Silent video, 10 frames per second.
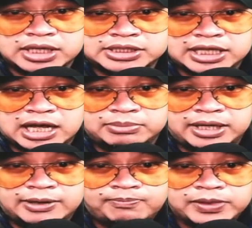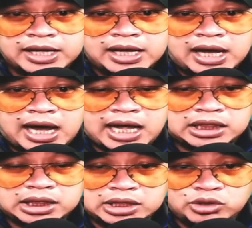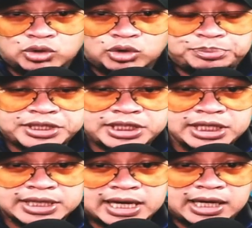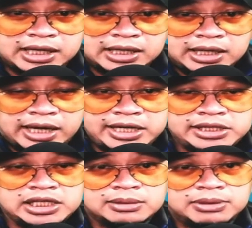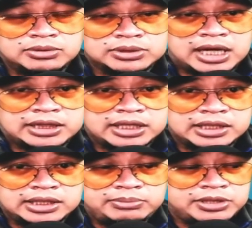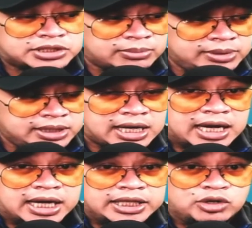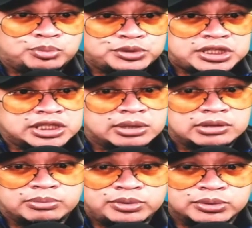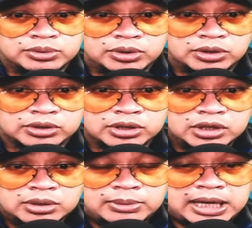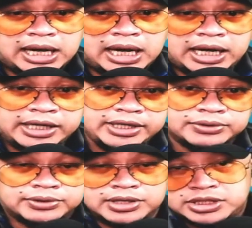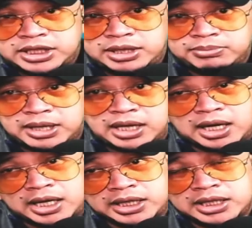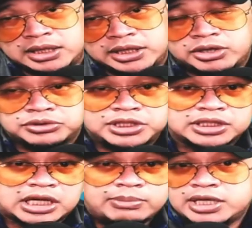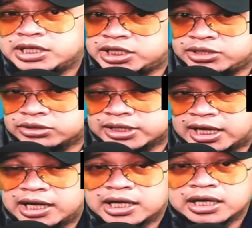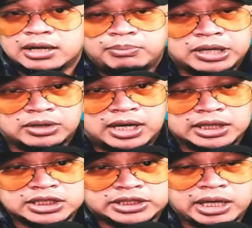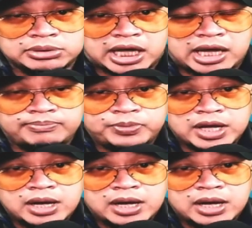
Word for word: ang sinabi. At yung opisina, ay hindi naman nun natin ibig sabihin kagad eh, opisina ng Bucor. Maaari ho kasi maaring, hindi ko sinasabing hindi yun ha, pero at the same time,